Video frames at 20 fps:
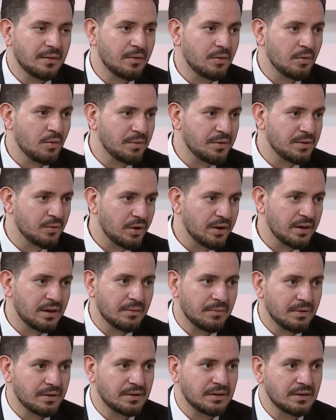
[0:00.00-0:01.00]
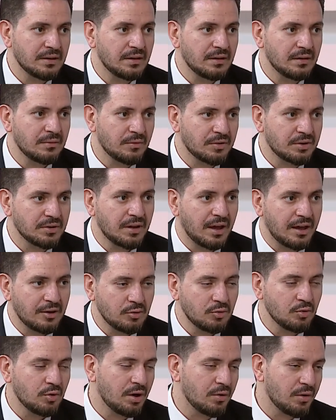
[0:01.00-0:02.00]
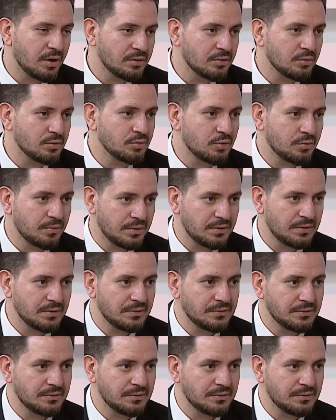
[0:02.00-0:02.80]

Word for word: كده هو بيوجه بعد كده المريض عنده او عند دكتور بطن